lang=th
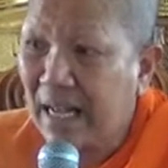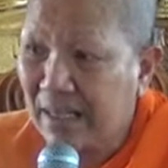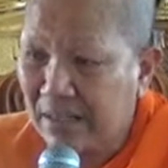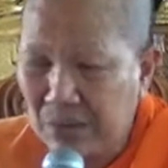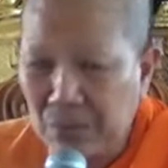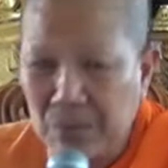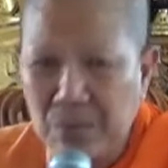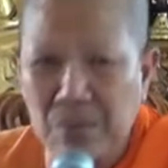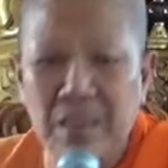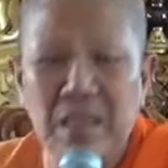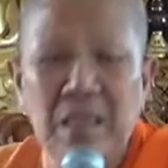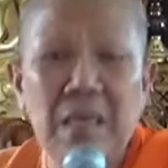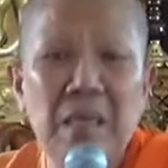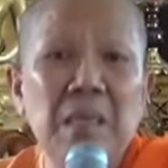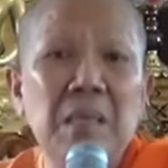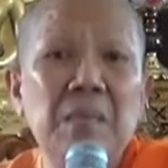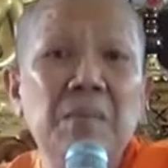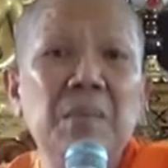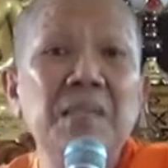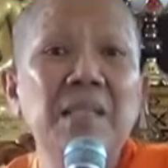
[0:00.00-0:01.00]
ขาดลง
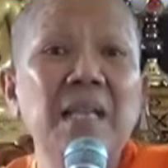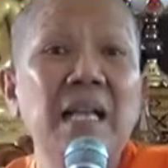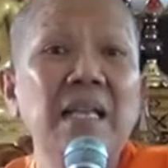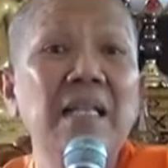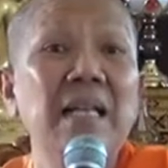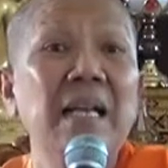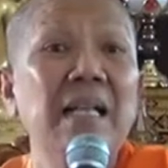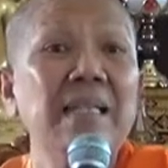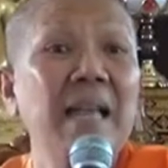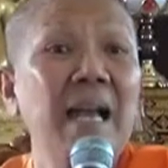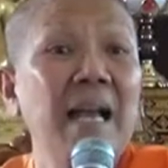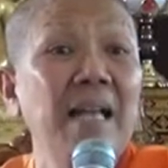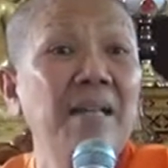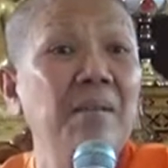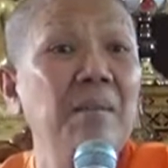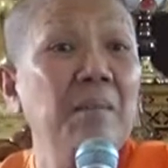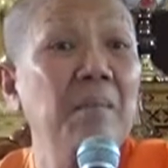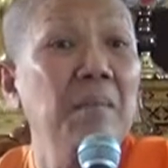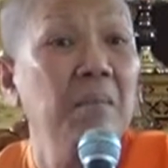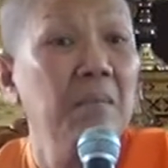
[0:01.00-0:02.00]
เพราะฉะนั้นท่าน
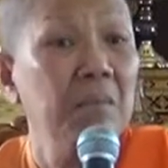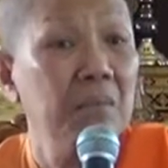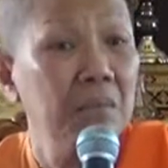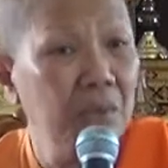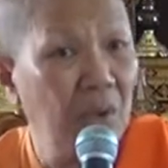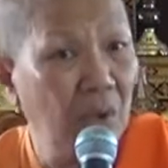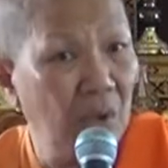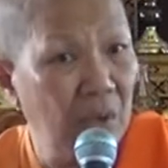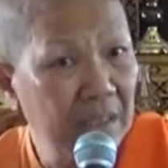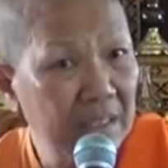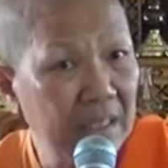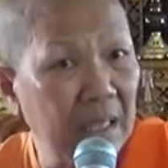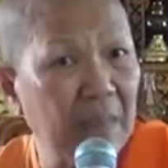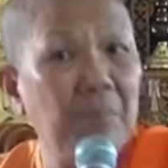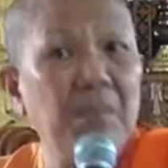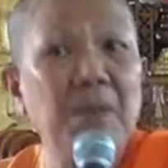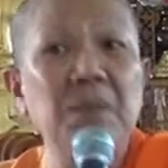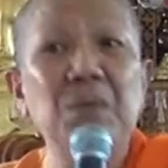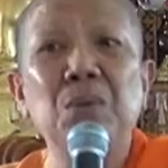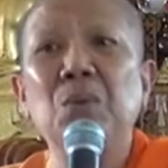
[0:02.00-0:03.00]
ย้อนกลั
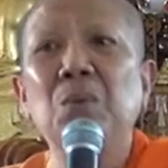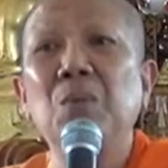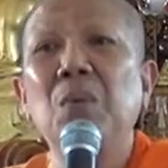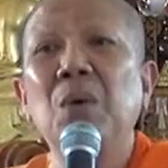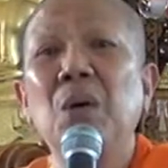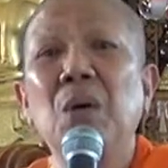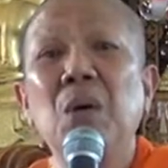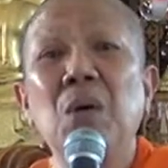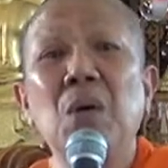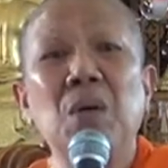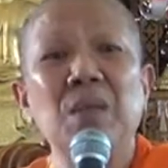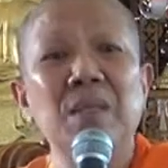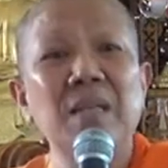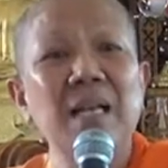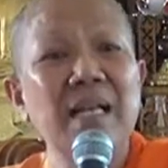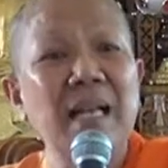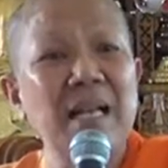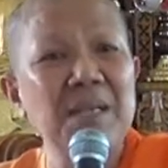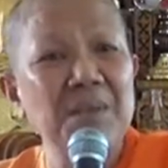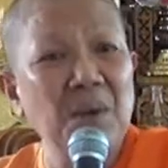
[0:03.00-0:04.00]
บมาดูพ่อ
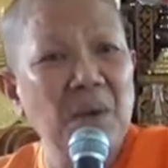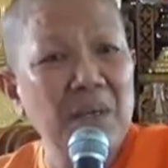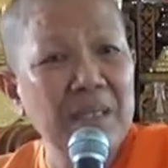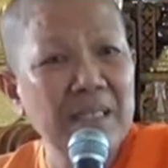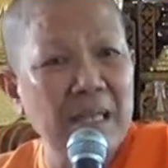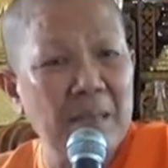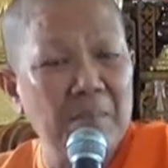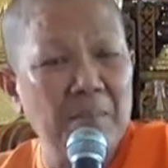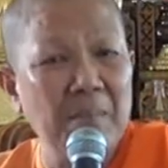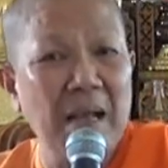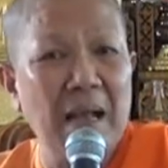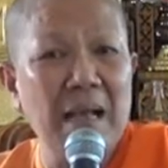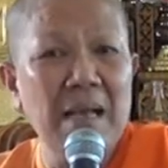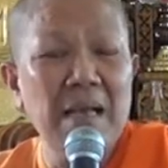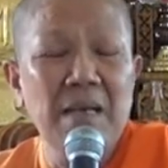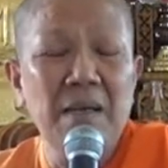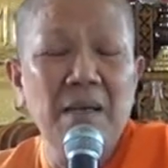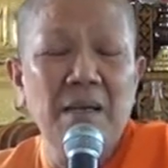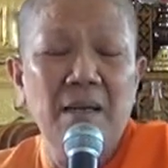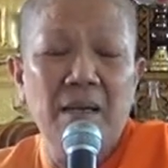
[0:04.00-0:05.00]
นะคะย้อนกลับมา
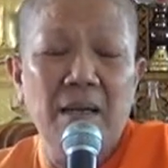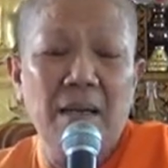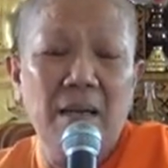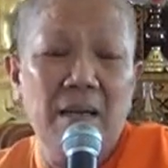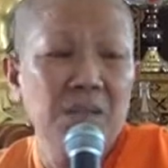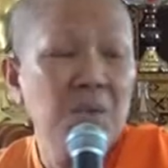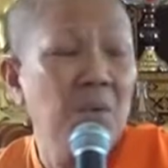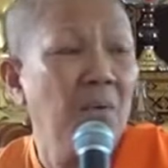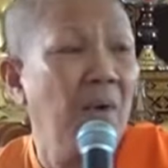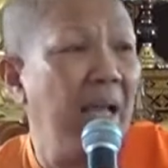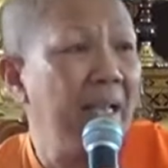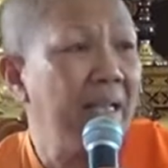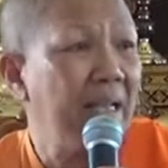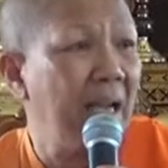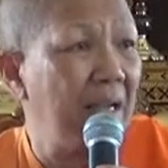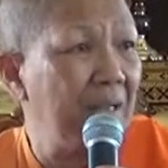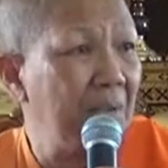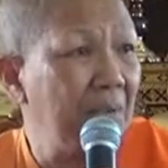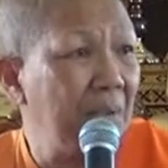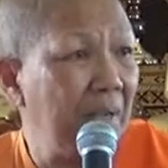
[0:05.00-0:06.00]
ถวาย
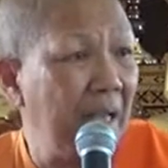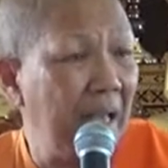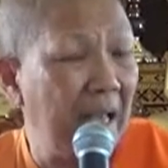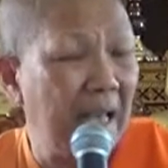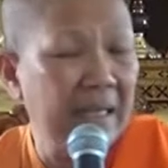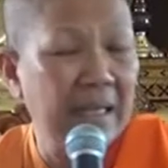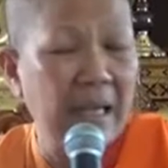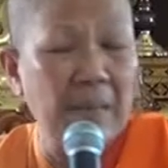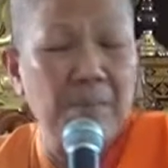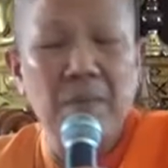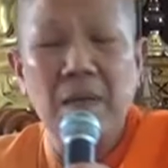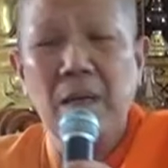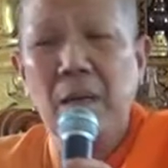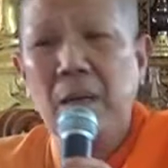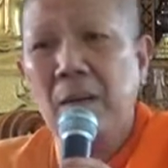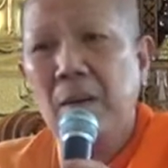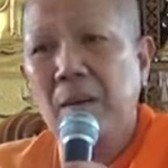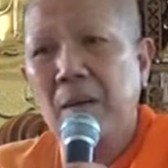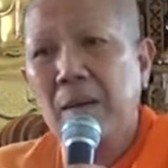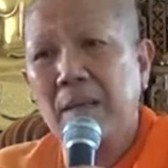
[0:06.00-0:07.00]
การดูแลกับ
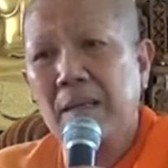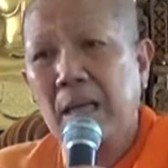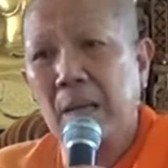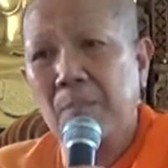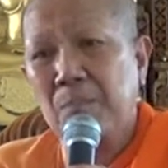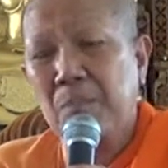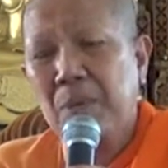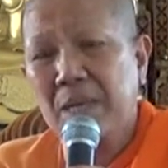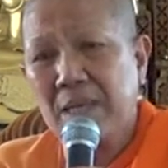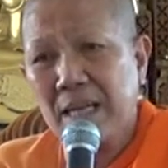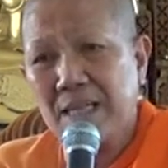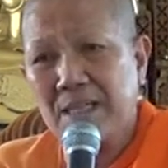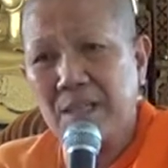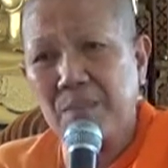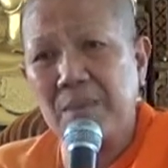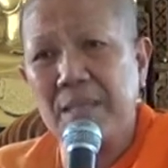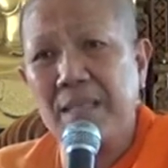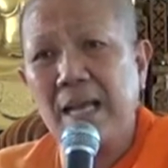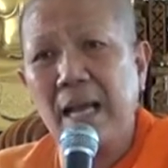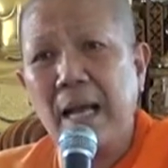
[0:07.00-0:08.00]
กับพระราช
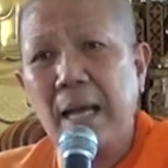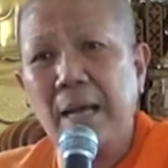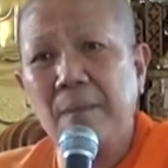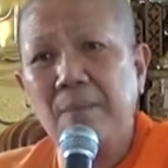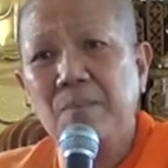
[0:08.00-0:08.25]
บิดา